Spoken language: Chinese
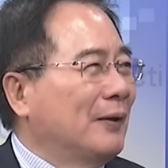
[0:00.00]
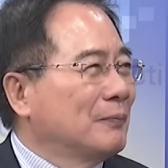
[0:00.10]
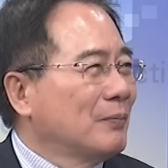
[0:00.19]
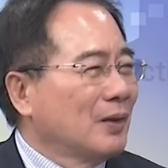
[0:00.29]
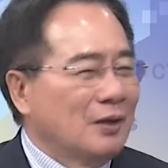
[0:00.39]

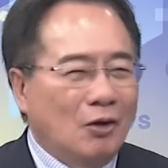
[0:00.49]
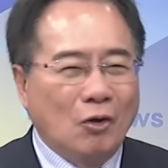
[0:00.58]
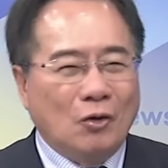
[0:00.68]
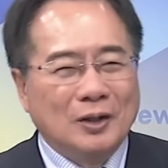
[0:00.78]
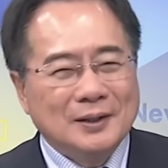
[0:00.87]
嗯
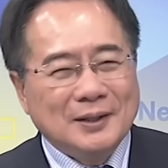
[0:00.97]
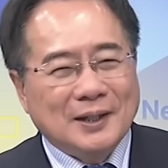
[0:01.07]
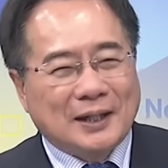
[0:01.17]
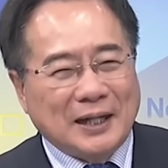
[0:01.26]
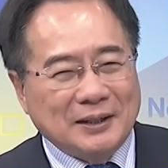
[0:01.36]
哦，
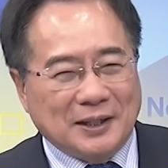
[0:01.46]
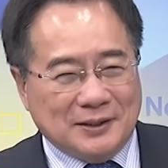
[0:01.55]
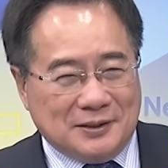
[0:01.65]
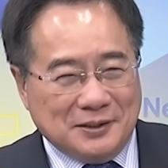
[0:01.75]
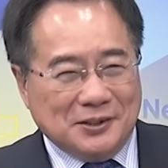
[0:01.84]
看着那
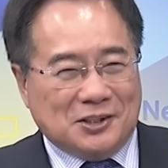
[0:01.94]
个